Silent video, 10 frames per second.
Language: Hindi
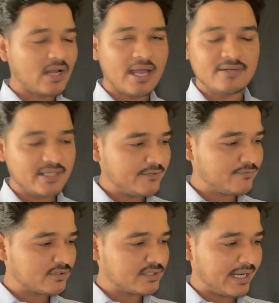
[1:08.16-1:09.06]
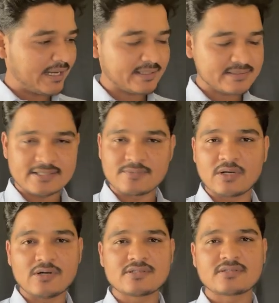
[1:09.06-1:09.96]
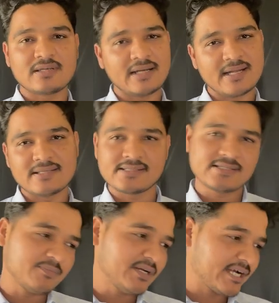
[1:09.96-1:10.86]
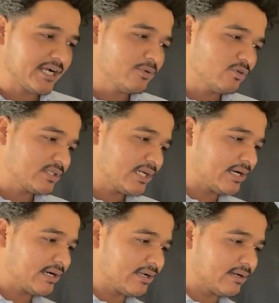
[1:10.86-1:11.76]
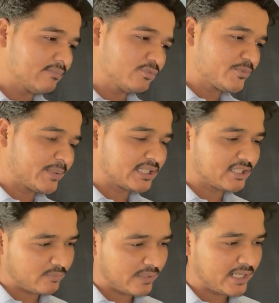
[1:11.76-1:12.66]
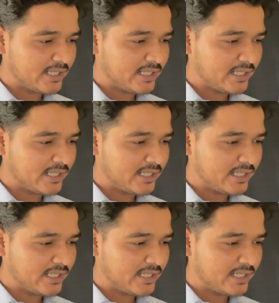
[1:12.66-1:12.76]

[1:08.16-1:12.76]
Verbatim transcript: ऑल आई हैव डन इट फॉर द इंडेक्सेस बिकॉज इंडेक्सेस सभी ट्रेड भी होते हैं एंड uh, मुझे पता था तो मैंने कर